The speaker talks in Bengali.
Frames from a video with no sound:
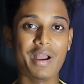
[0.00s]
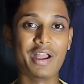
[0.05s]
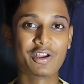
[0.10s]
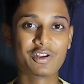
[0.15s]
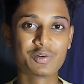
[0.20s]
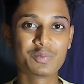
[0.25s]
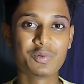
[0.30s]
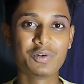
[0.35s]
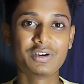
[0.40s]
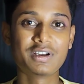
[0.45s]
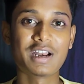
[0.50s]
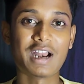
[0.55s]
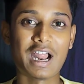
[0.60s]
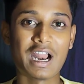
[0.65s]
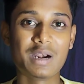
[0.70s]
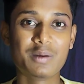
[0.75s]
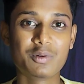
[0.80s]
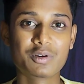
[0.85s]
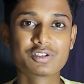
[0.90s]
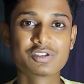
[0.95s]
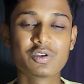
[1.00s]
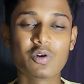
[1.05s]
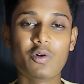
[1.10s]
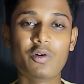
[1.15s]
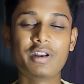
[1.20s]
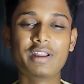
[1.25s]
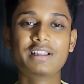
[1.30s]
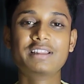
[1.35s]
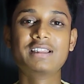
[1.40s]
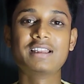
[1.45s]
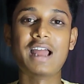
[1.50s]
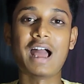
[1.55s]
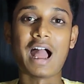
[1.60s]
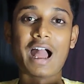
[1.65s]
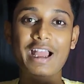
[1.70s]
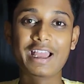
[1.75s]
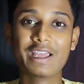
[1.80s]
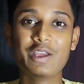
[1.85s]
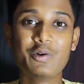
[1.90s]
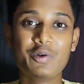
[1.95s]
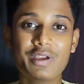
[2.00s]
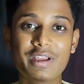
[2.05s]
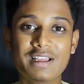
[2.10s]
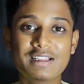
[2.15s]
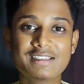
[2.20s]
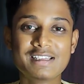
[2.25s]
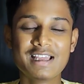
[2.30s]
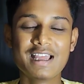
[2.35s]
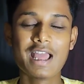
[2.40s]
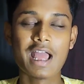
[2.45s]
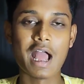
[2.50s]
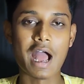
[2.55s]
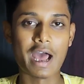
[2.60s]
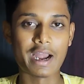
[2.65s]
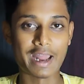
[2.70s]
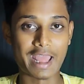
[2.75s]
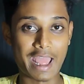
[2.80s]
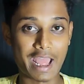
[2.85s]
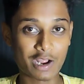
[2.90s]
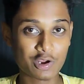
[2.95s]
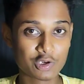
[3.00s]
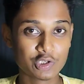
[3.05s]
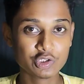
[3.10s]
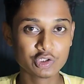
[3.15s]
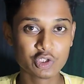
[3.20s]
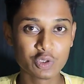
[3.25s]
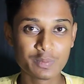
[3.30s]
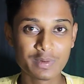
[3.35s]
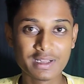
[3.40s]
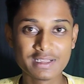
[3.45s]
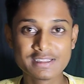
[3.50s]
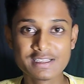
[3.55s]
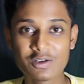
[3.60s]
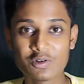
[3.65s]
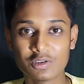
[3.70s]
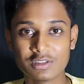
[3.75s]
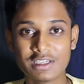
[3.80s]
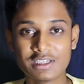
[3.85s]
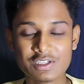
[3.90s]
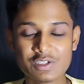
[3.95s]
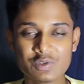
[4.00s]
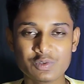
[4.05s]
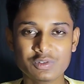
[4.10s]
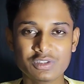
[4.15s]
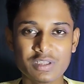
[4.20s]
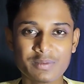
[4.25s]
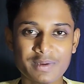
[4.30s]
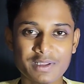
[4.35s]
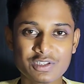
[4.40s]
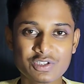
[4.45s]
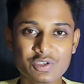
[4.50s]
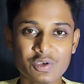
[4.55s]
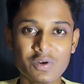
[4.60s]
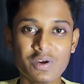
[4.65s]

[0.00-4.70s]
ফোনটার আনবক্সিং অনেক দিন আগে হয়ে গেছে আর এখন তোমরা যে কথাটি শুনতে পাচ্ছ